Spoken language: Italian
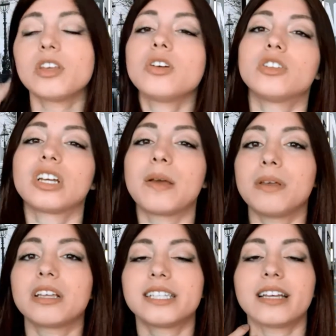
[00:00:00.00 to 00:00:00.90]
Io credo che i
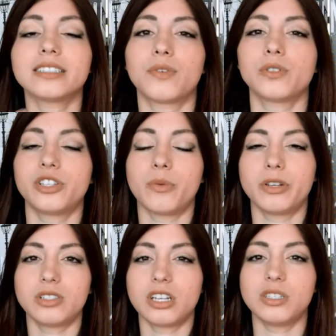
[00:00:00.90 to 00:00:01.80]
Big 7 fossero i
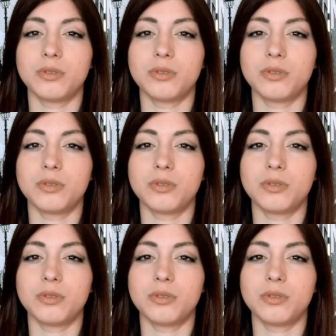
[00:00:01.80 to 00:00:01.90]
personaggi